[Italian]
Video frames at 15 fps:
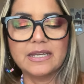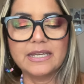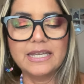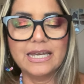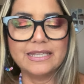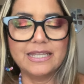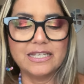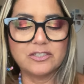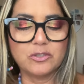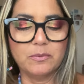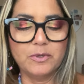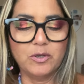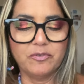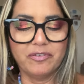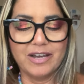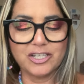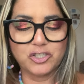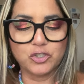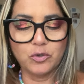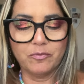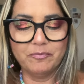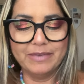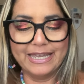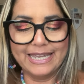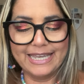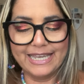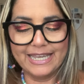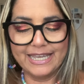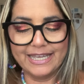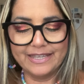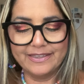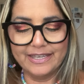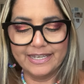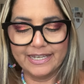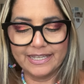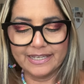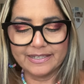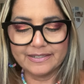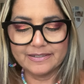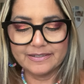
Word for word: e adesso ve lo faccio vedere